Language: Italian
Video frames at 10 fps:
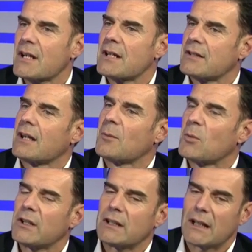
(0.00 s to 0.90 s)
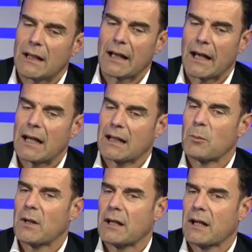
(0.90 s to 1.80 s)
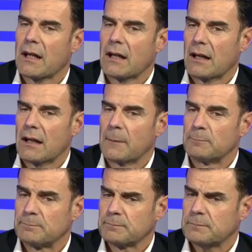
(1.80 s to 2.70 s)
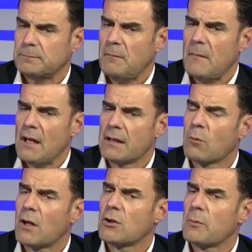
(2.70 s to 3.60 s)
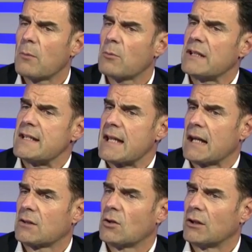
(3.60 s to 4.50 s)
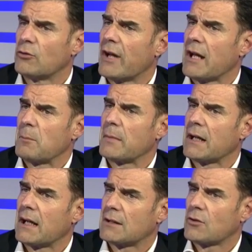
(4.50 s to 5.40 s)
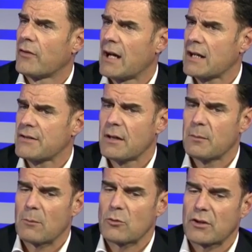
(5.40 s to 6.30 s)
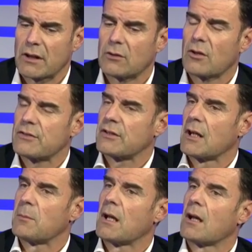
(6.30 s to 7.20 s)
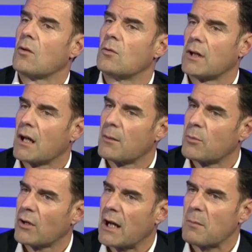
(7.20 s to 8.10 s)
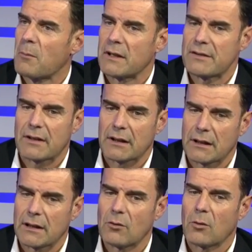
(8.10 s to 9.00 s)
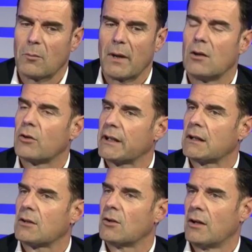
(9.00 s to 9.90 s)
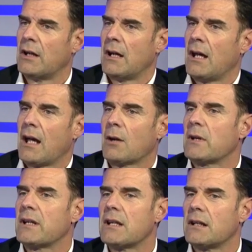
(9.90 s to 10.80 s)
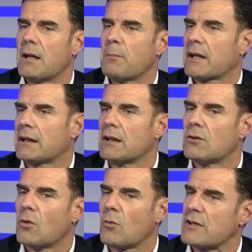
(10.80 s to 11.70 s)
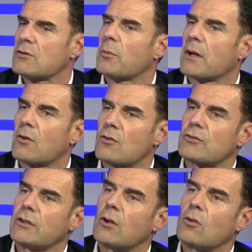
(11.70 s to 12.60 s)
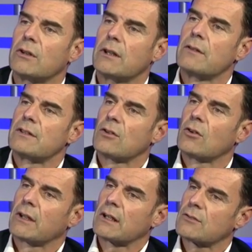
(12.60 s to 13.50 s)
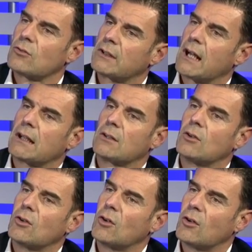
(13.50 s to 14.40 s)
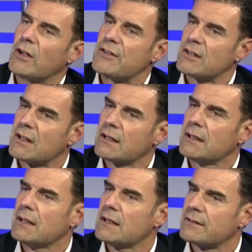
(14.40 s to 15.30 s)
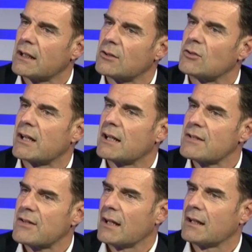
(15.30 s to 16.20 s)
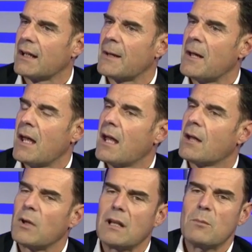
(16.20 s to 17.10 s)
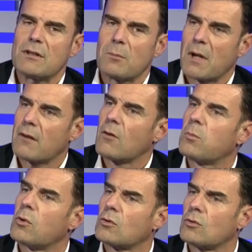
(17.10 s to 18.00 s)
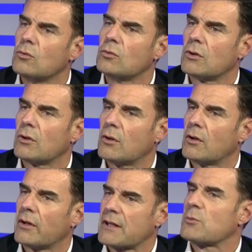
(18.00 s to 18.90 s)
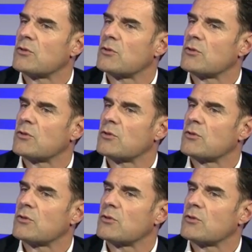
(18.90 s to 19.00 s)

un, po sì, sì, un po' di eh. deleghe. anche perché eh, da quando abbiamo iniziato a novembre a trovarci abbiamo scritto assieme un programma amministrativo bello ricco e quindi da lì è partito questo percorso di condivisione, ascoltando i cittadini, stando tra la gente e quindi mi sembrava opportuno